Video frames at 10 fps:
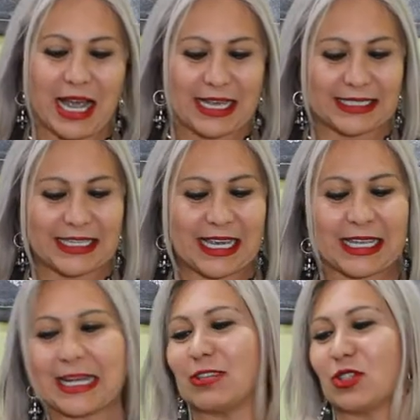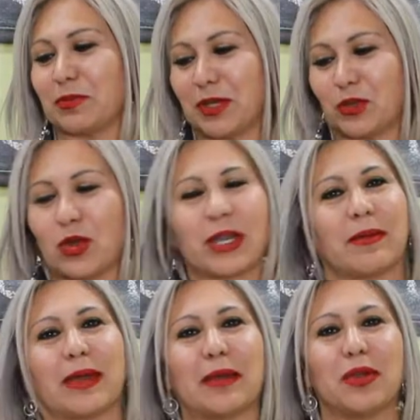Así que los invito a
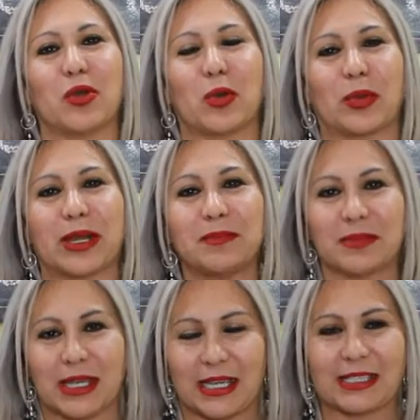que vean mi obra.